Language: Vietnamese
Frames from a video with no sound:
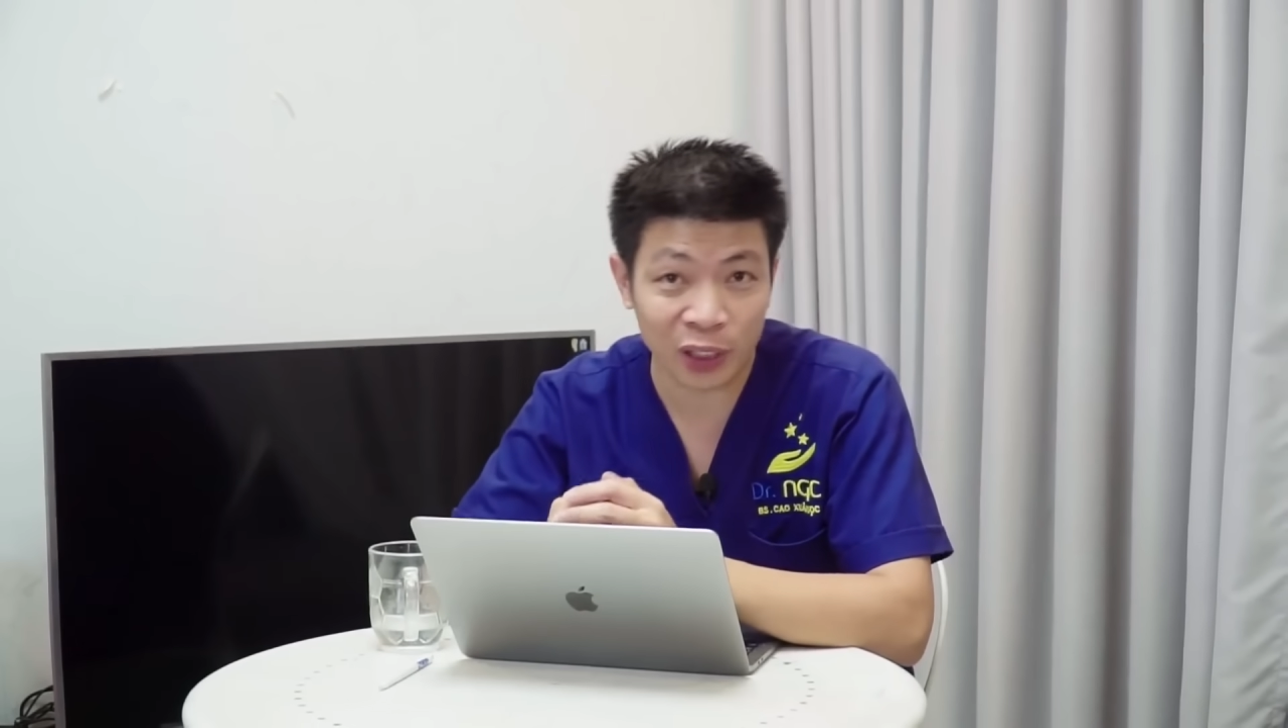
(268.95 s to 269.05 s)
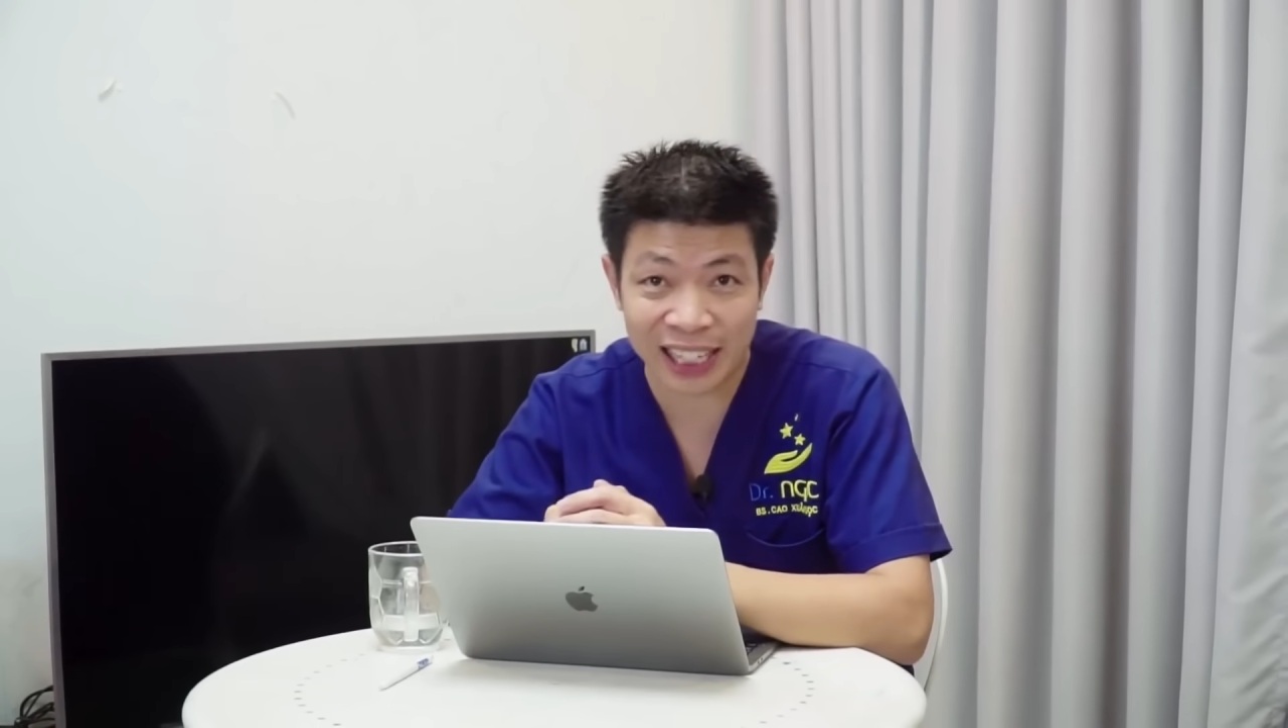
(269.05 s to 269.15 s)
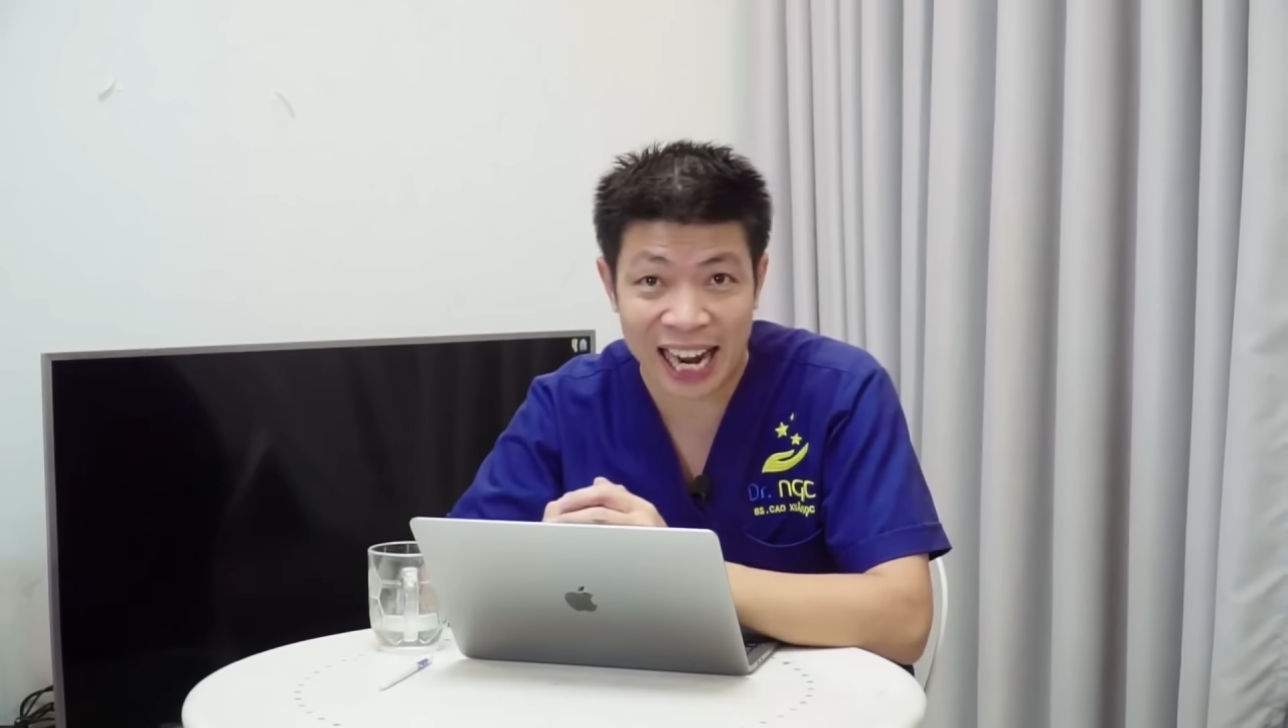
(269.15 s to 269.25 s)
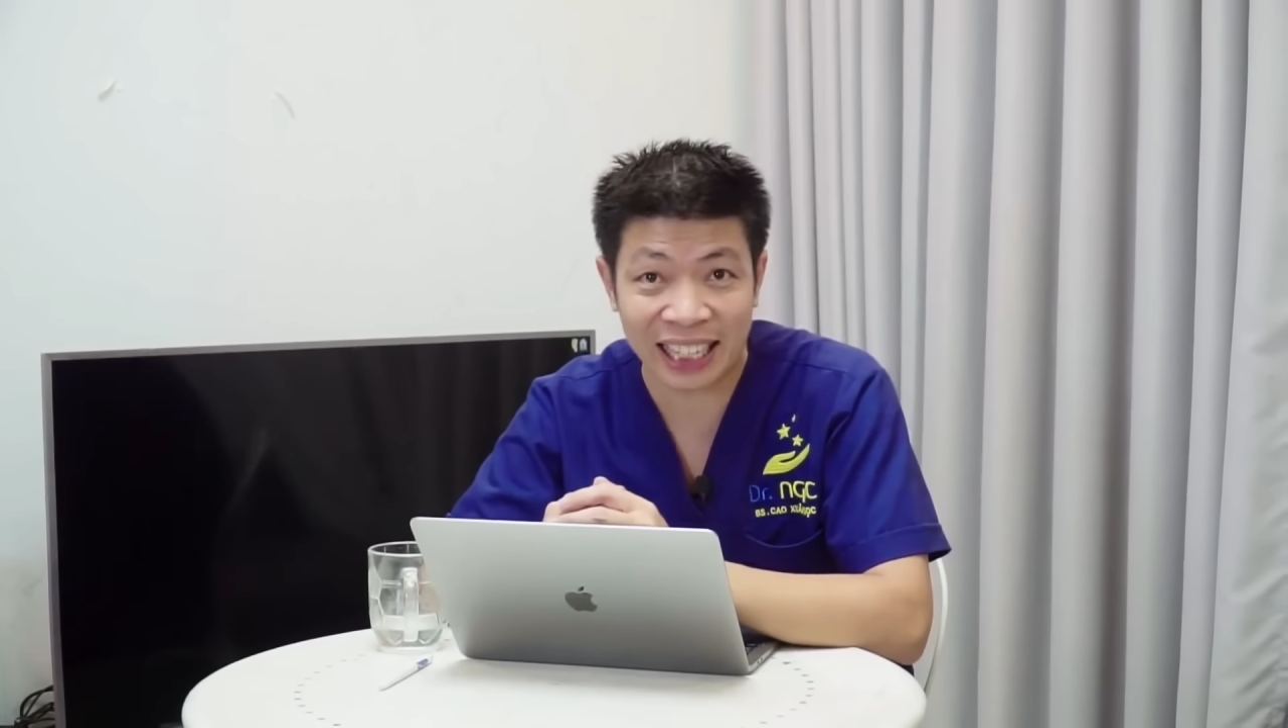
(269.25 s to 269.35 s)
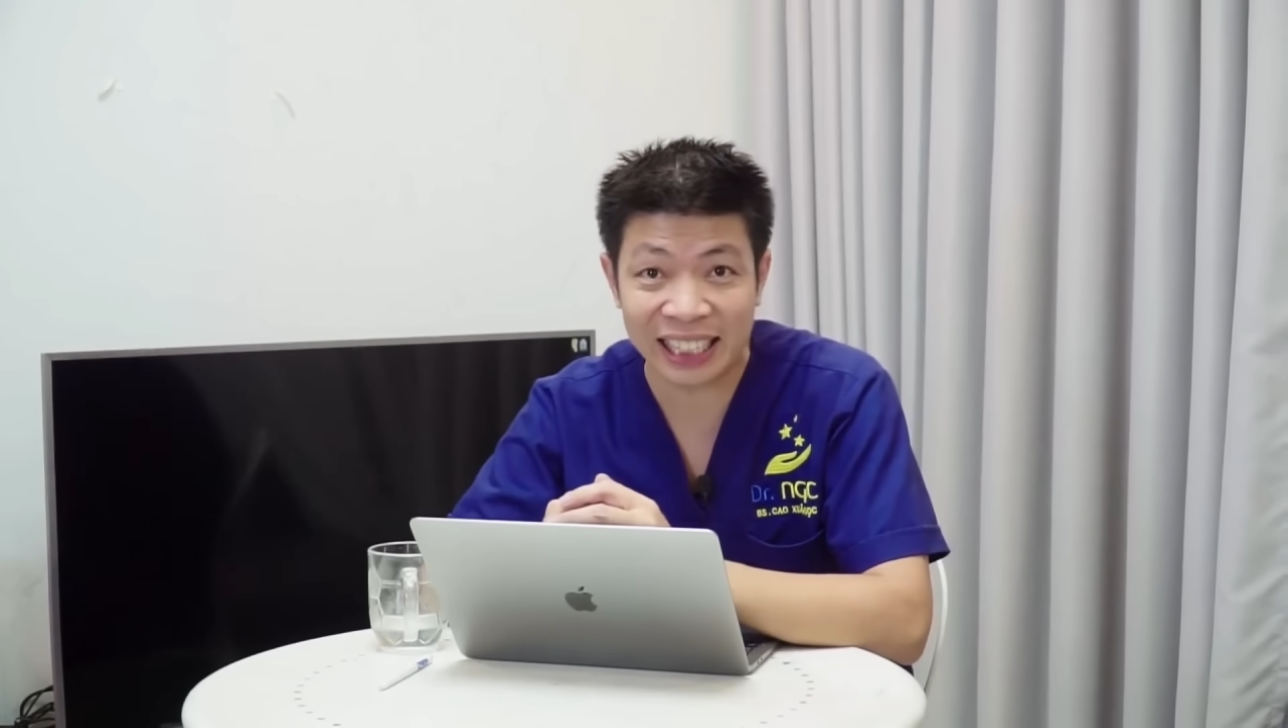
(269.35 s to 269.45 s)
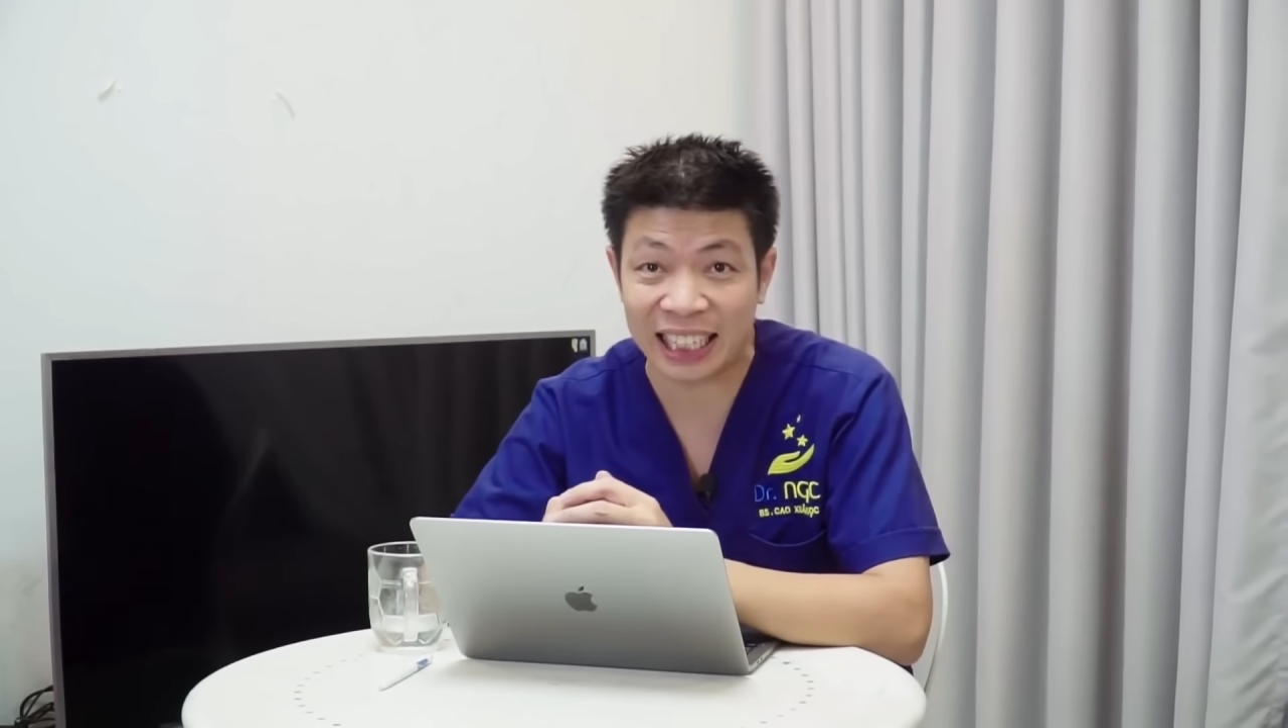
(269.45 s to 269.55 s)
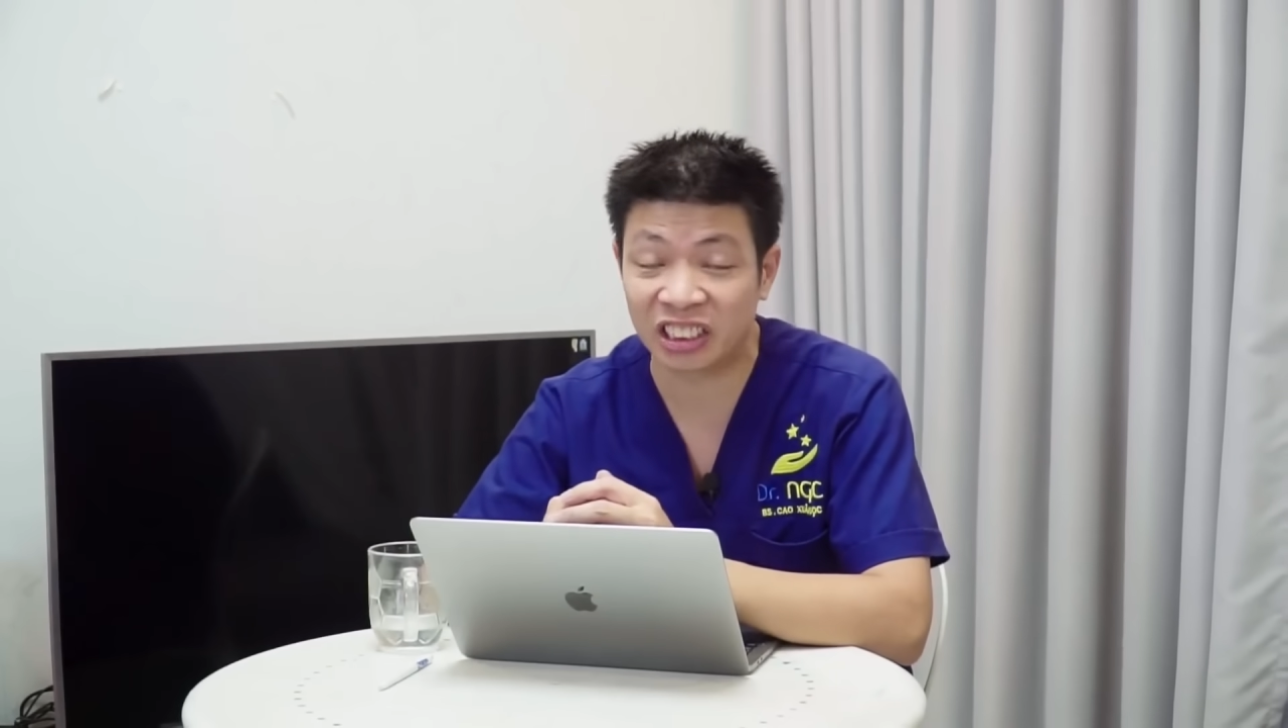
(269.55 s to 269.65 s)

cho đến 2 ly